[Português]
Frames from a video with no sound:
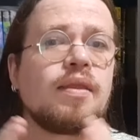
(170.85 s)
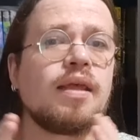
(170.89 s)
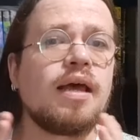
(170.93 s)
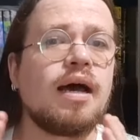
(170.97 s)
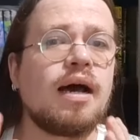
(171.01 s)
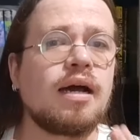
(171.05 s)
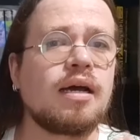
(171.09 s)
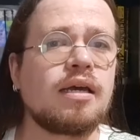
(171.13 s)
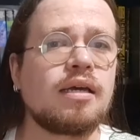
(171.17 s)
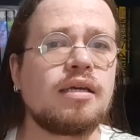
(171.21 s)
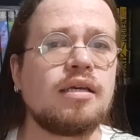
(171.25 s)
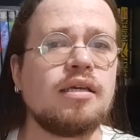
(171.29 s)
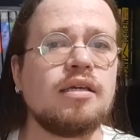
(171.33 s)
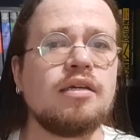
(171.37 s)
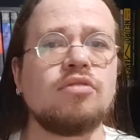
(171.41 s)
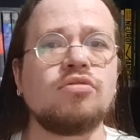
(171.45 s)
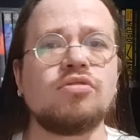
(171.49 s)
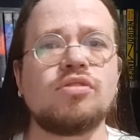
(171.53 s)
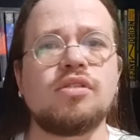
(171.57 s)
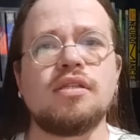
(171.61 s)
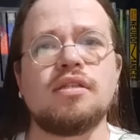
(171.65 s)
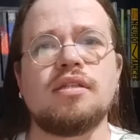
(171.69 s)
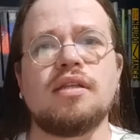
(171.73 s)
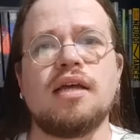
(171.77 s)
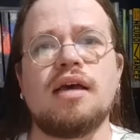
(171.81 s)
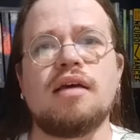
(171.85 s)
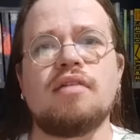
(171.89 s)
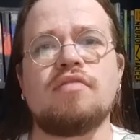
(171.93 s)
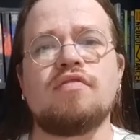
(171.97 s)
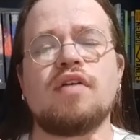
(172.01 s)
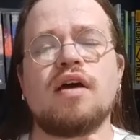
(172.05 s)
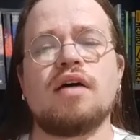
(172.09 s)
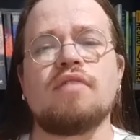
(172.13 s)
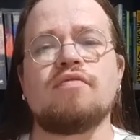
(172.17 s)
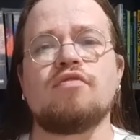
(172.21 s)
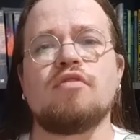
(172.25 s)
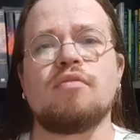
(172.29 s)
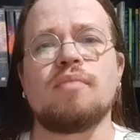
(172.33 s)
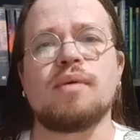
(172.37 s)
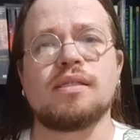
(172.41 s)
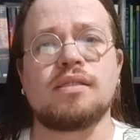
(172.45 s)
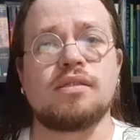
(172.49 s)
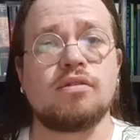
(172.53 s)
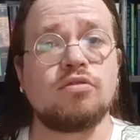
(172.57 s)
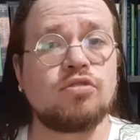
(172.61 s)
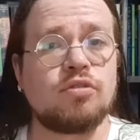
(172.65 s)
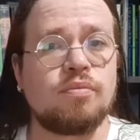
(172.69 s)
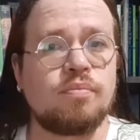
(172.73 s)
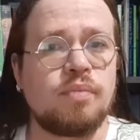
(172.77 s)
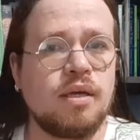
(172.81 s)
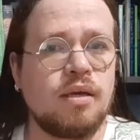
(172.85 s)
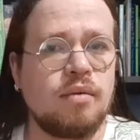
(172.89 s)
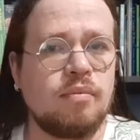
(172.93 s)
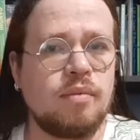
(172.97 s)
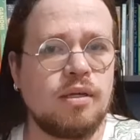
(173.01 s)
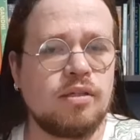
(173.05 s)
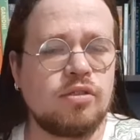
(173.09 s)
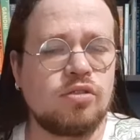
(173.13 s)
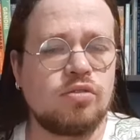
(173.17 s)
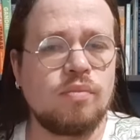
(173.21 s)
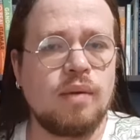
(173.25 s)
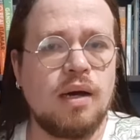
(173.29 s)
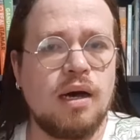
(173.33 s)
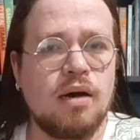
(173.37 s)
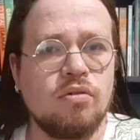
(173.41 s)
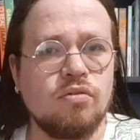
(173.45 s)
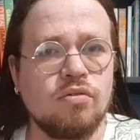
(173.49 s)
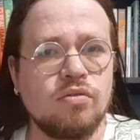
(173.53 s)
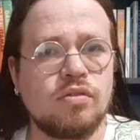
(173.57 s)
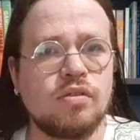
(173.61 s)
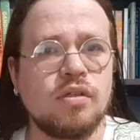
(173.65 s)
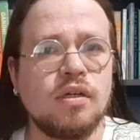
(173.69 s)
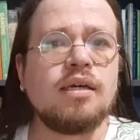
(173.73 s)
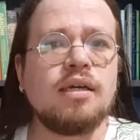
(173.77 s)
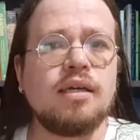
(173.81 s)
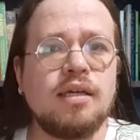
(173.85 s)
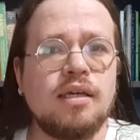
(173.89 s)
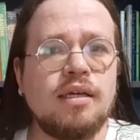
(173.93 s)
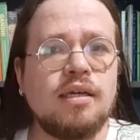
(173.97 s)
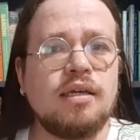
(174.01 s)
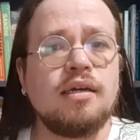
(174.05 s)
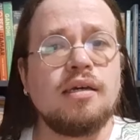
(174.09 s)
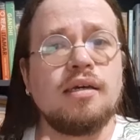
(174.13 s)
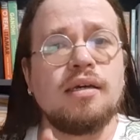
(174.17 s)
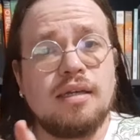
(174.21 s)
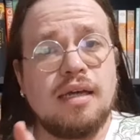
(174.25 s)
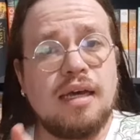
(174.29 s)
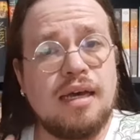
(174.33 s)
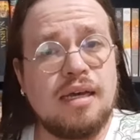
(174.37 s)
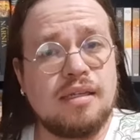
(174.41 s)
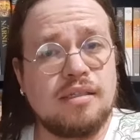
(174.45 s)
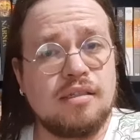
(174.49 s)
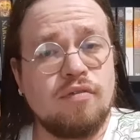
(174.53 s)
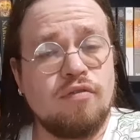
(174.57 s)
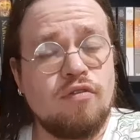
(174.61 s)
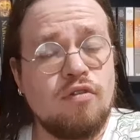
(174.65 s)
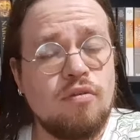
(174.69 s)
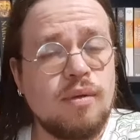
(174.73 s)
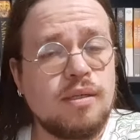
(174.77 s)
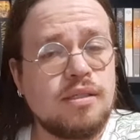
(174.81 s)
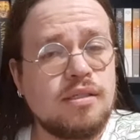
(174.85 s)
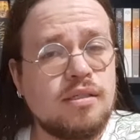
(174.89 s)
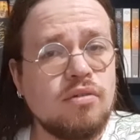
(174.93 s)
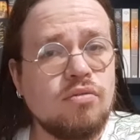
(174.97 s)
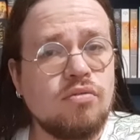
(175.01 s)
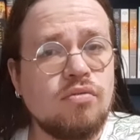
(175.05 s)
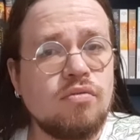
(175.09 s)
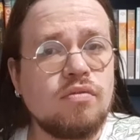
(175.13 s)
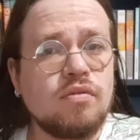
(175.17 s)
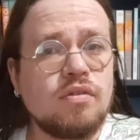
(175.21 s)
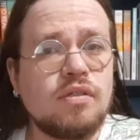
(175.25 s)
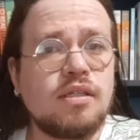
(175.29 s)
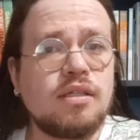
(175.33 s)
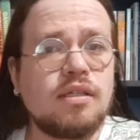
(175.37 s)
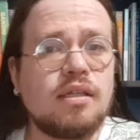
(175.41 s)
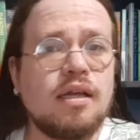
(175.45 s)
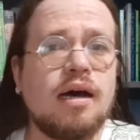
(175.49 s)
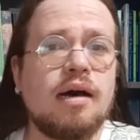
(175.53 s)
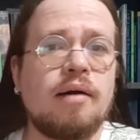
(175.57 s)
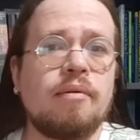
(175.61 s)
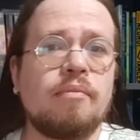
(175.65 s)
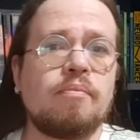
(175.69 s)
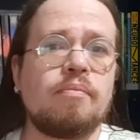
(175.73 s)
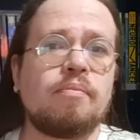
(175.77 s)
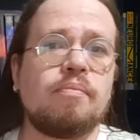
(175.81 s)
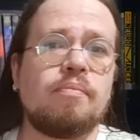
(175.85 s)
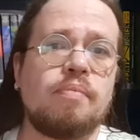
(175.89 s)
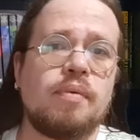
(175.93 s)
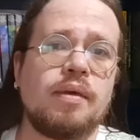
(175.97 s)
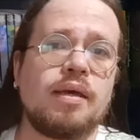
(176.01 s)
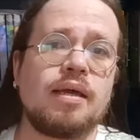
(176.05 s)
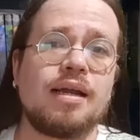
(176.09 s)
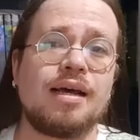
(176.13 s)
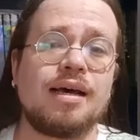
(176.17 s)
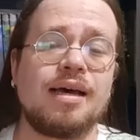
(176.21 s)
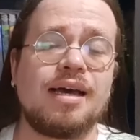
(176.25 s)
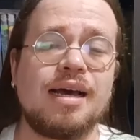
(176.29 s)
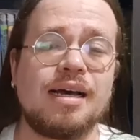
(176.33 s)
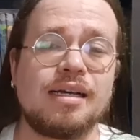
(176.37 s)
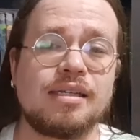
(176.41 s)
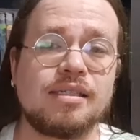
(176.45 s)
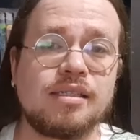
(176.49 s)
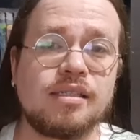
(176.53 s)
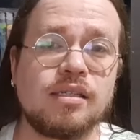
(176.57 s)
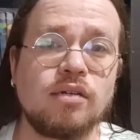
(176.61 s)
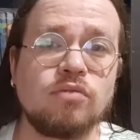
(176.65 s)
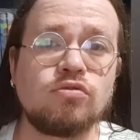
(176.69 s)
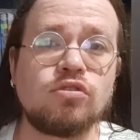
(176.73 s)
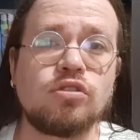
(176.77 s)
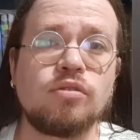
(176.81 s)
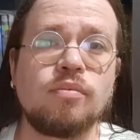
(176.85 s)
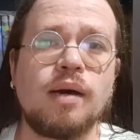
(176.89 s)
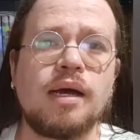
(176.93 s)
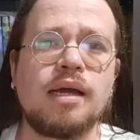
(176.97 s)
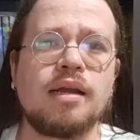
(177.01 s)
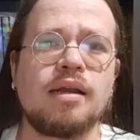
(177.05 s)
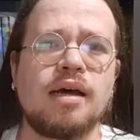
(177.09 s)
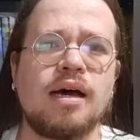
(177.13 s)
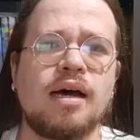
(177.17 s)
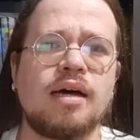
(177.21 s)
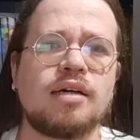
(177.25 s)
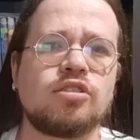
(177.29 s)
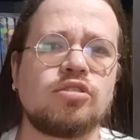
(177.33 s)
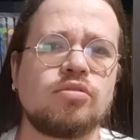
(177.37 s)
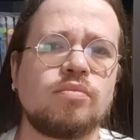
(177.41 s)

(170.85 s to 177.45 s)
Aquilo se deve à formação de pigmentos marrons e essa formação se dá pela reação de Maillard,